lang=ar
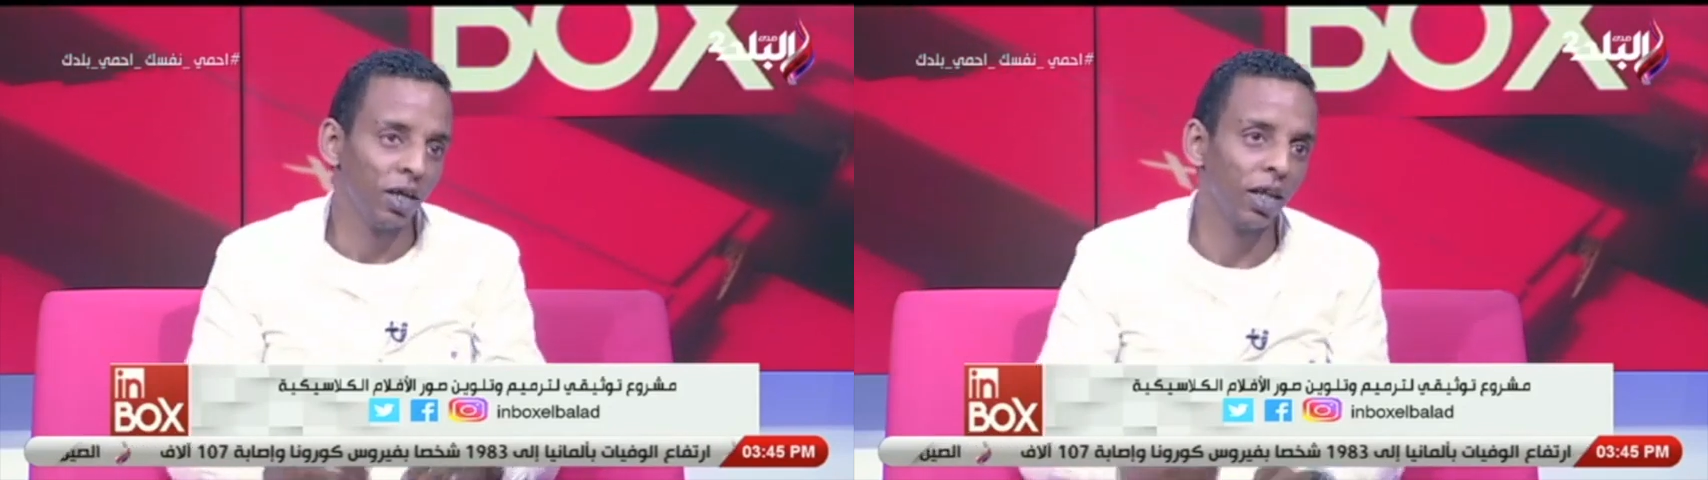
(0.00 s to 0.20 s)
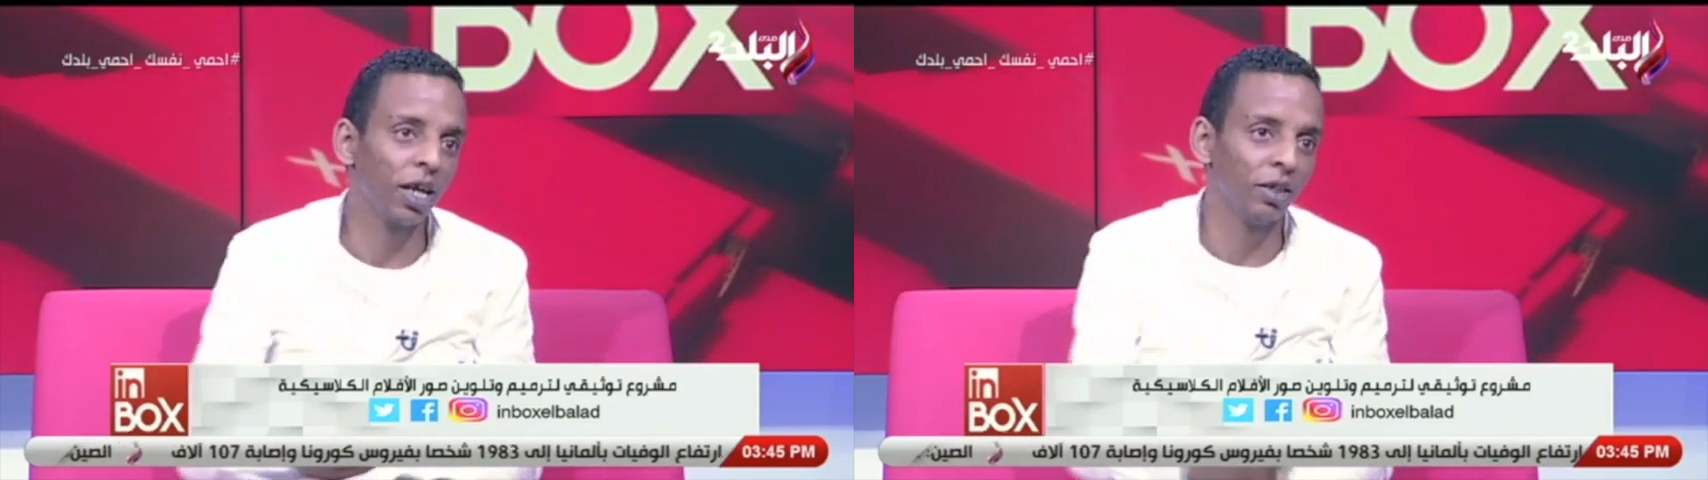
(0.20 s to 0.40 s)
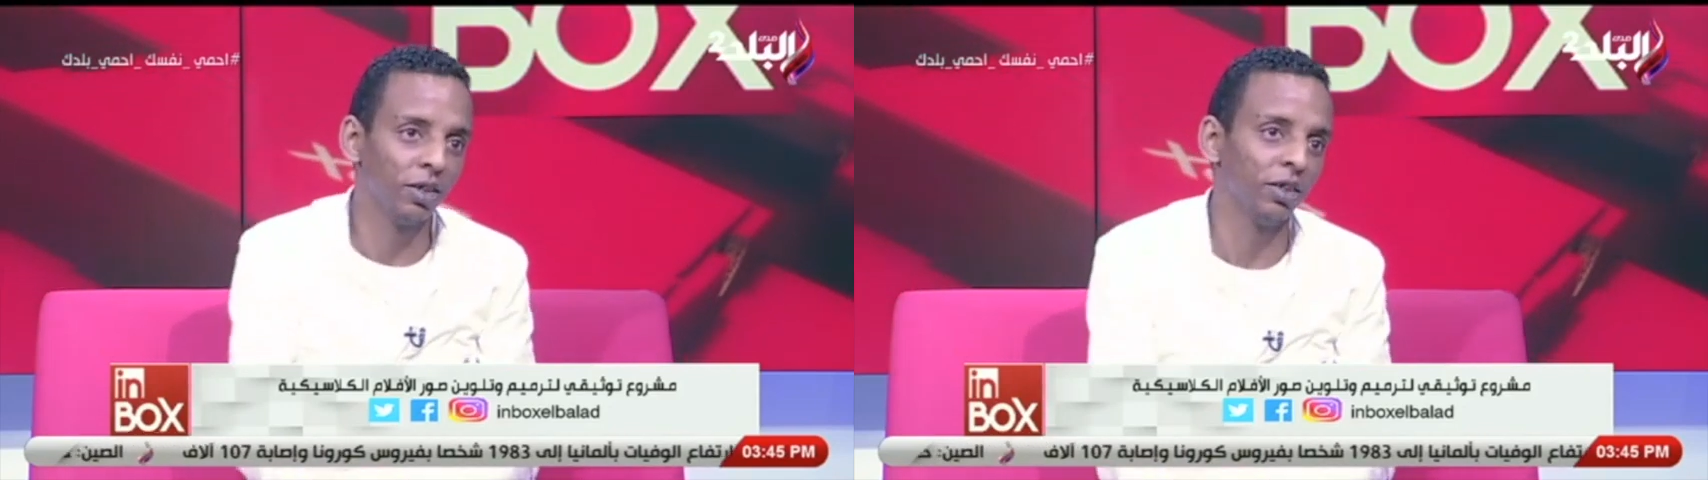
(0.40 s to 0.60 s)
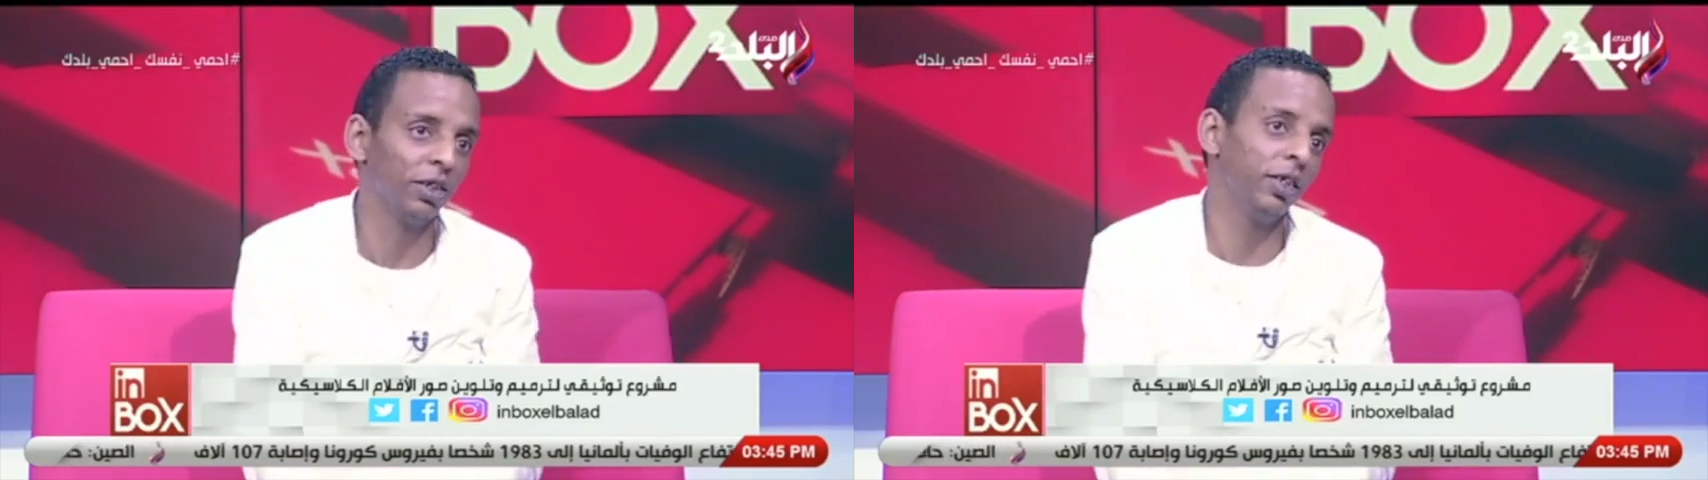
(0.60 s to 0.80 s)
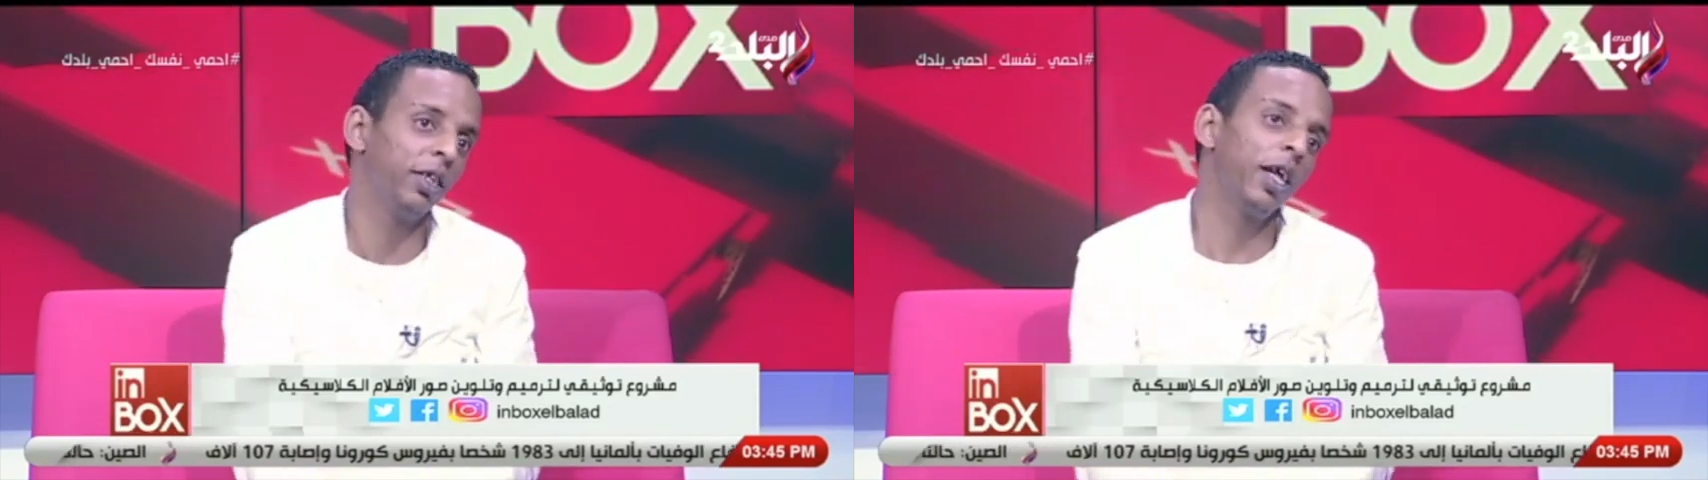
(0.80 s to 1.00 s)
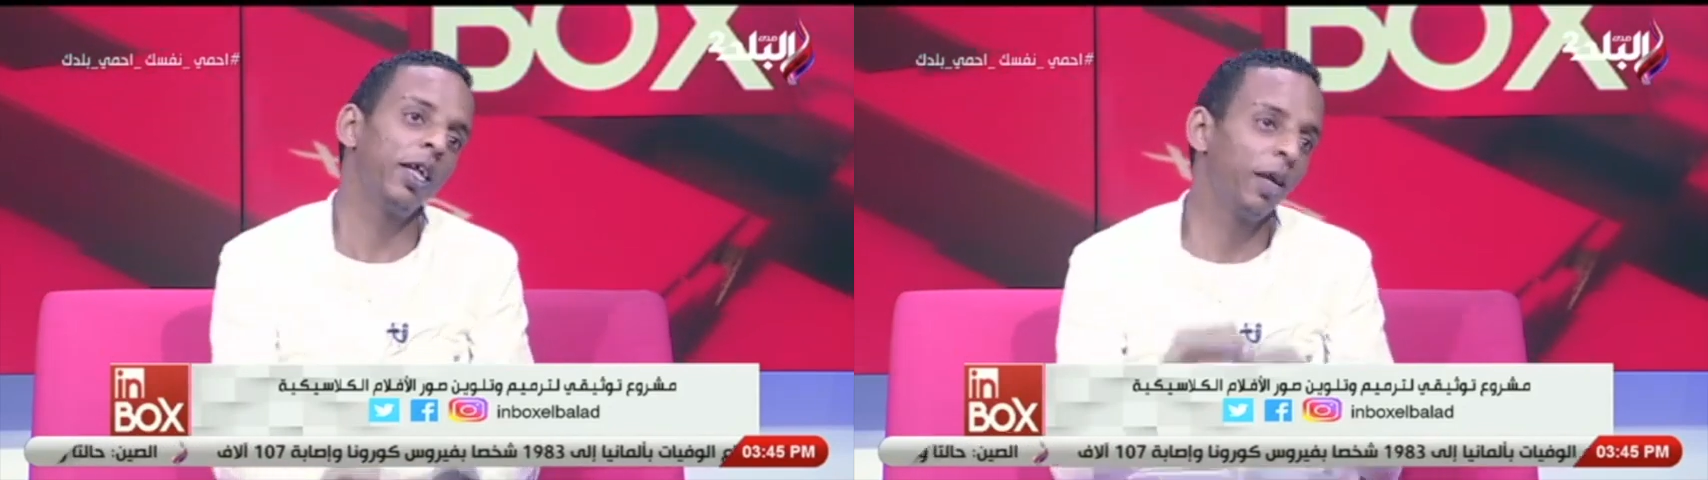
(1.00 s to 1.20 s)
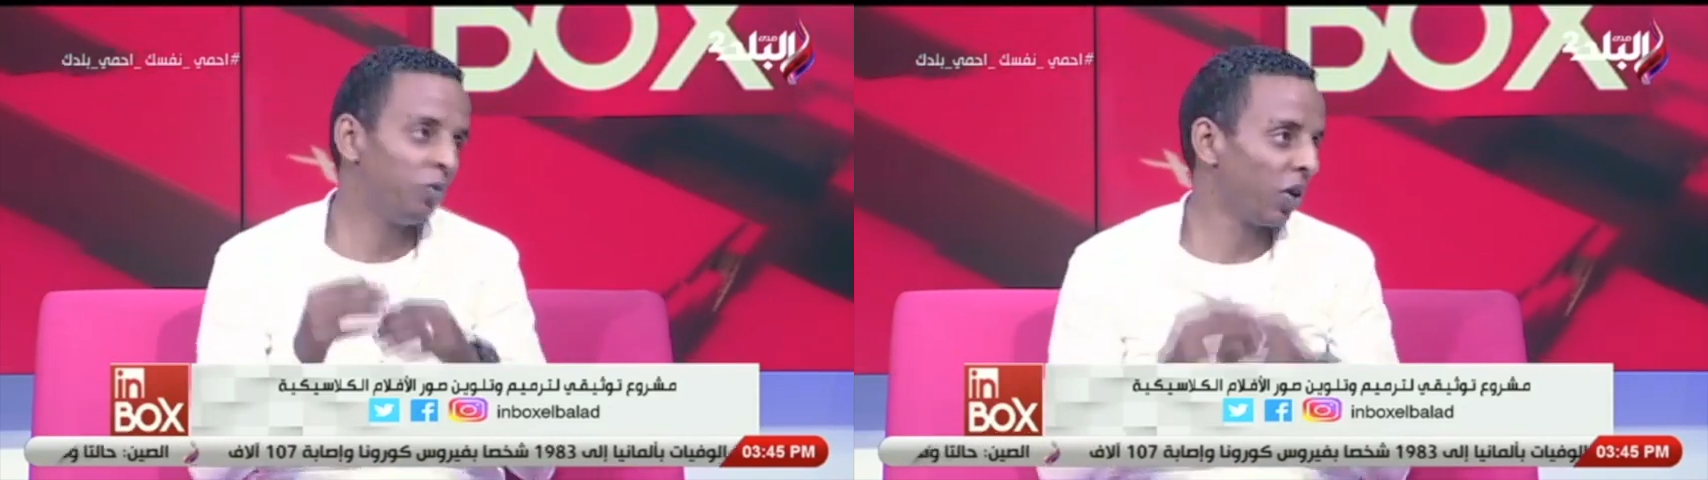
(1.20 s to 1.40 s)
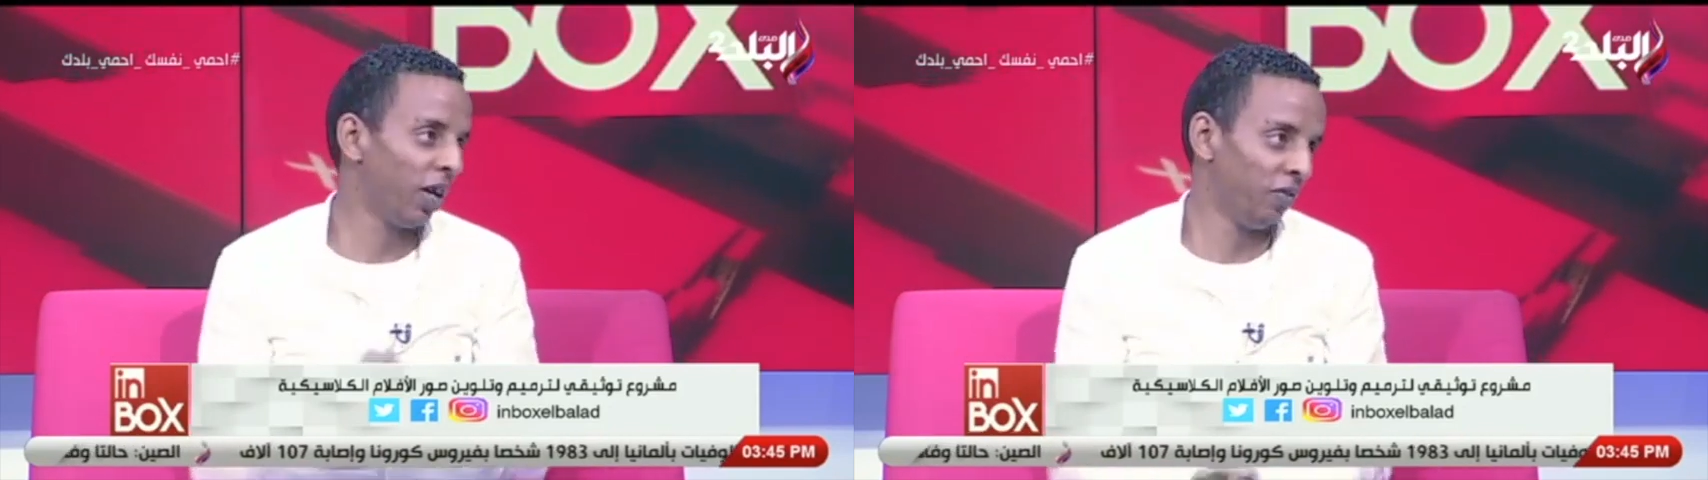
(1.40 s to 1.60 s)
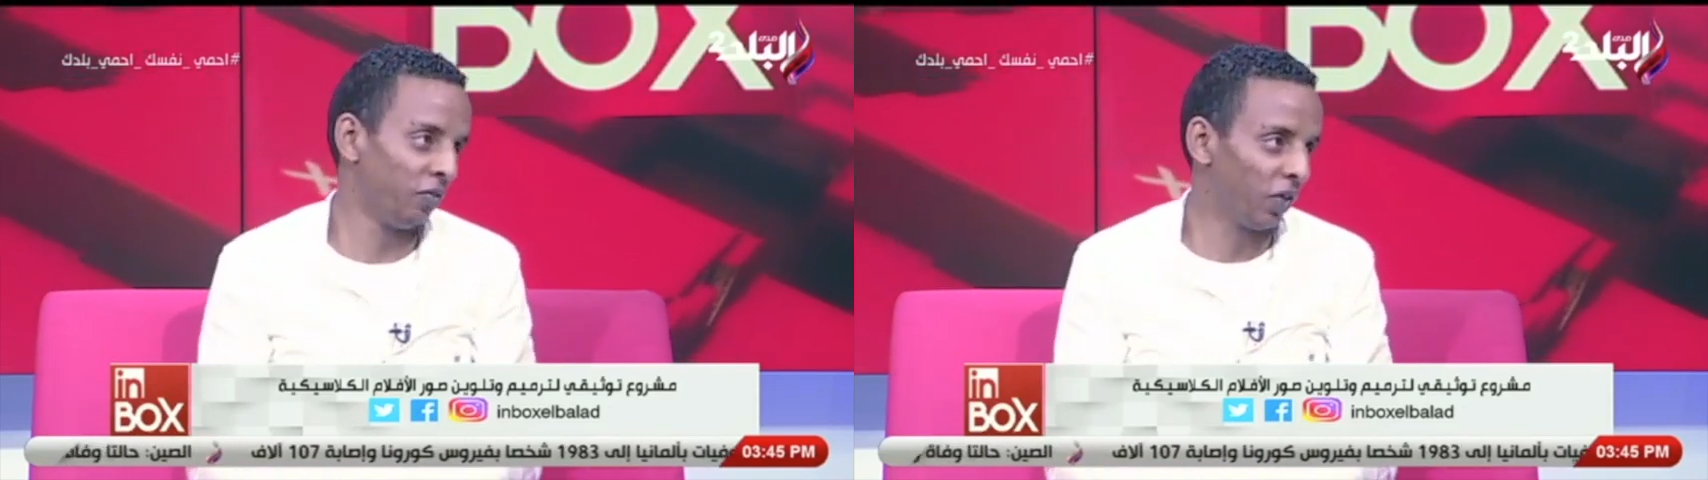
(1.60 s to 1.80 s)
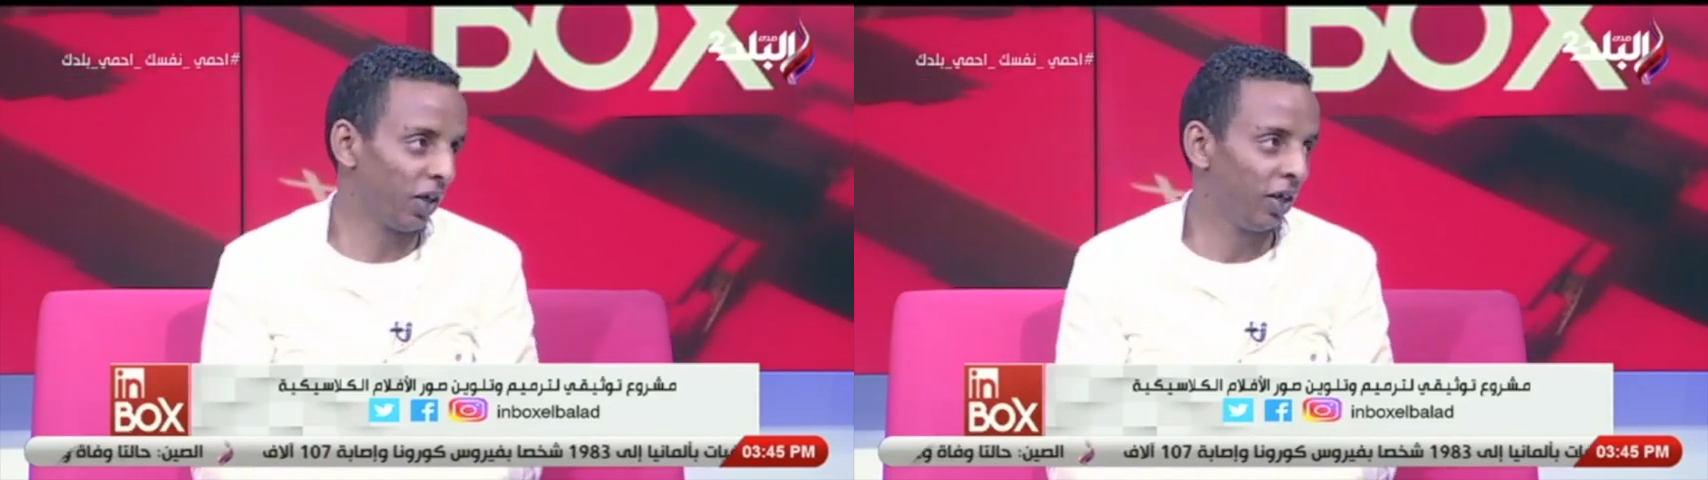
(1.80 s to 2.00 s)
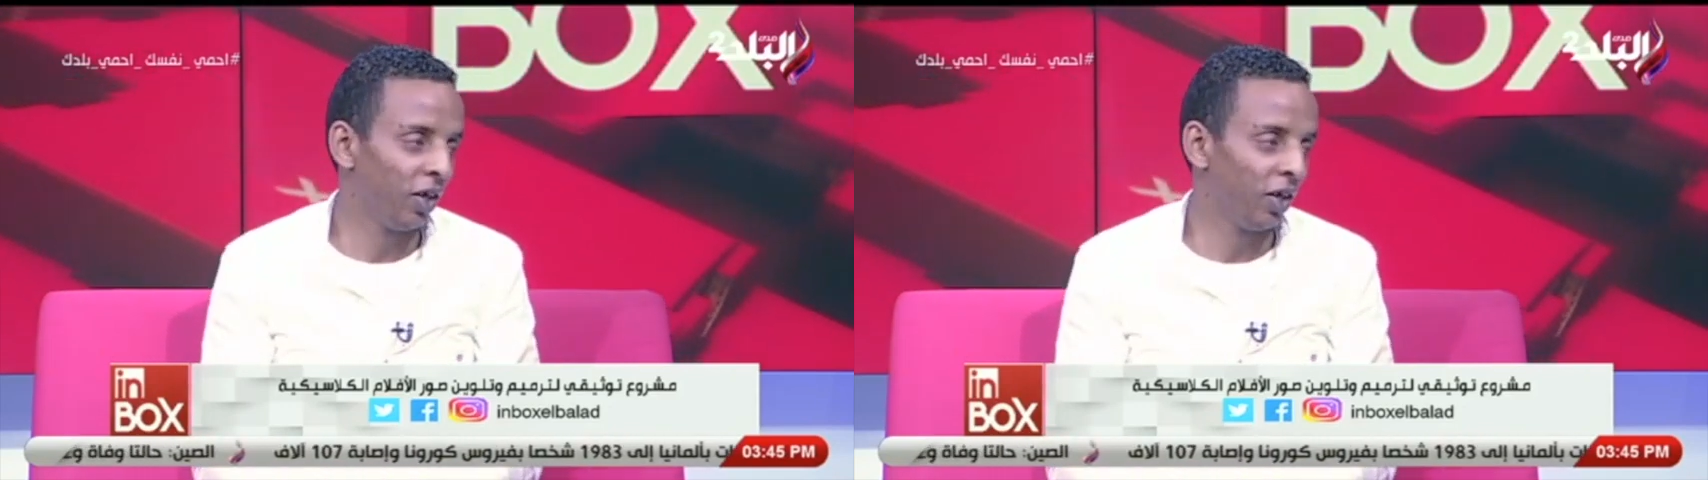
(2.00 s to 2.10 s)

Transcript: ده كان ده المكلف بقى